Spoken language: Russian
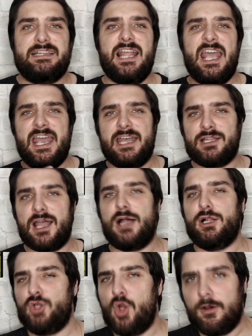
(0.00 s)

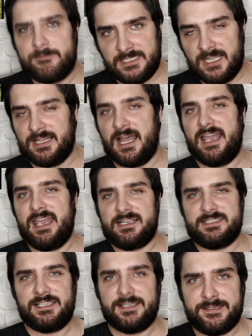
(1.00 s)
Дэна Ловрена,
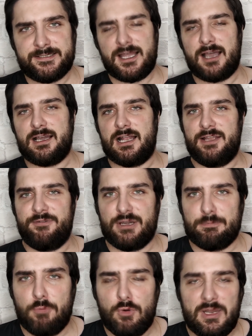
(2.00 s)
экс-игрока
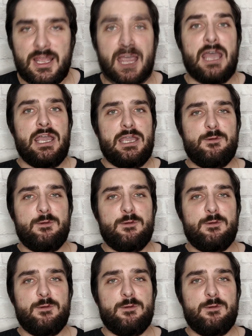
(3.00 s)
Ливерпуля